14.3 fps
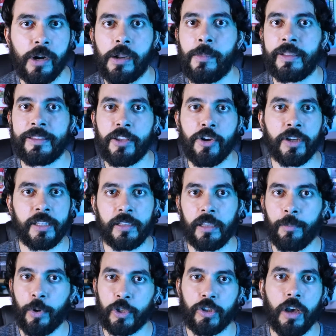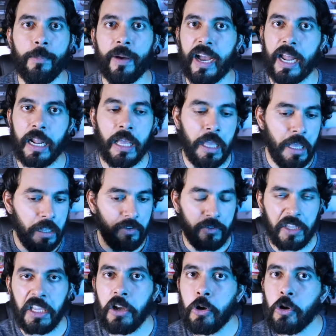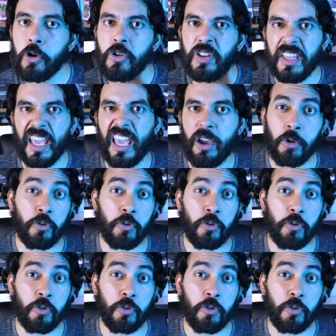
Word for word: Probablemente ellos estén dispuestos a pagar 5, 10,